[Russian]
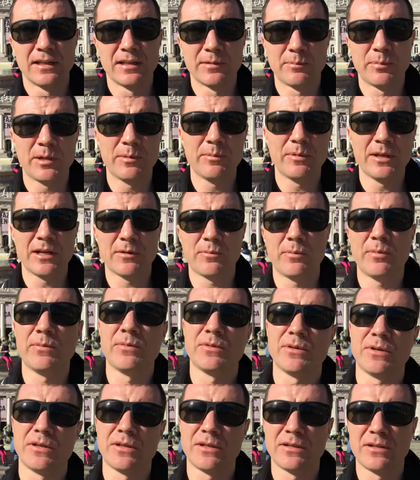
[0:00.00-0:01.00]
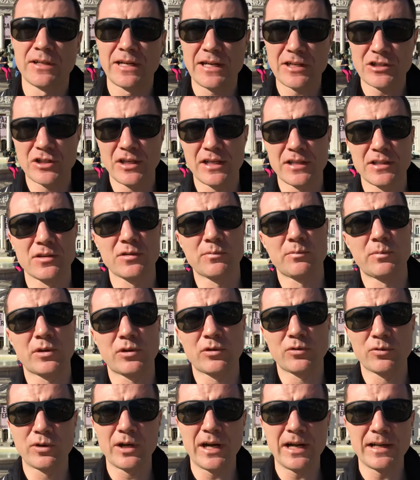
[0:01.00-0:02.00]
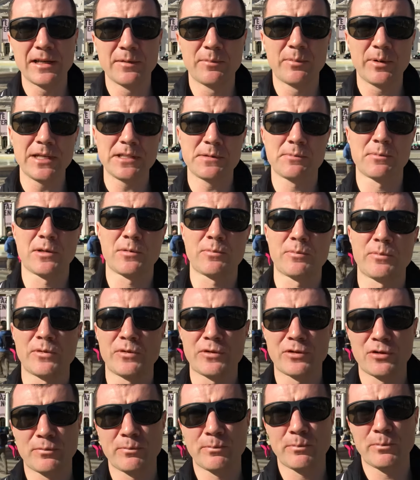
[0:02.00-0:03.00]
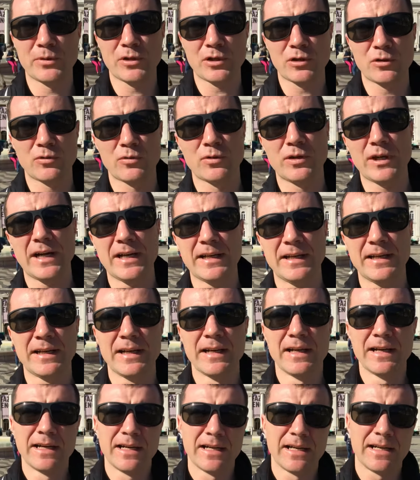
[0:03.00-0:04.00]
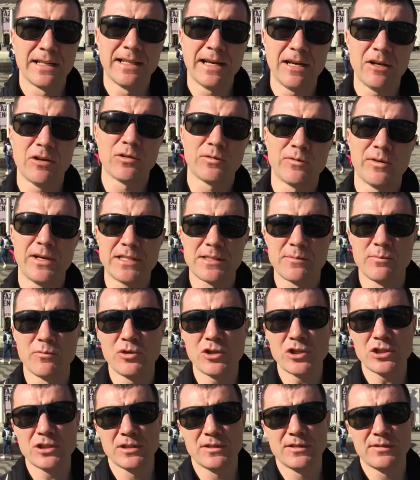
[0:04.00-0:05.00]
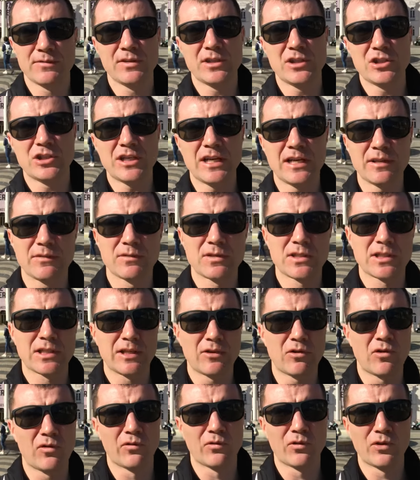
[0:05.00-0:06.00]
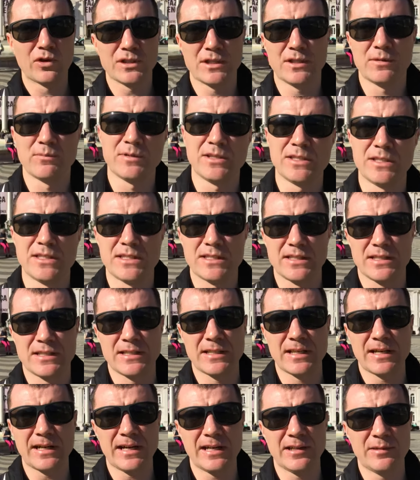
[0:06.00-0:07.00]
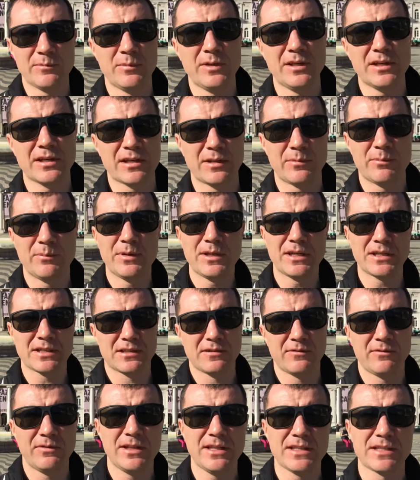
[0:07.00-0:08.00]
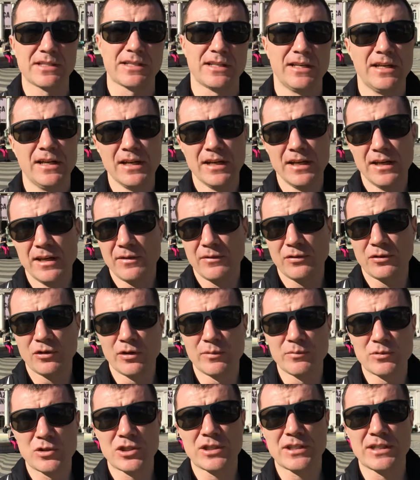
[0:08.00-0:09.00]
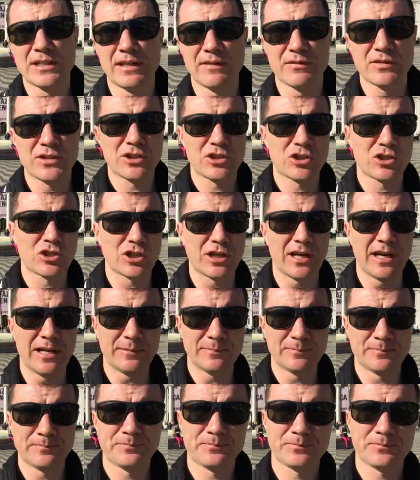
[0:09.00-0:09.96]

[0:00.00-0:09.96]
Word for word: Например, гражданство Португалии, паспорт Португалии дает возможность въезжать в 180 стран мира без визы, в том числе в США.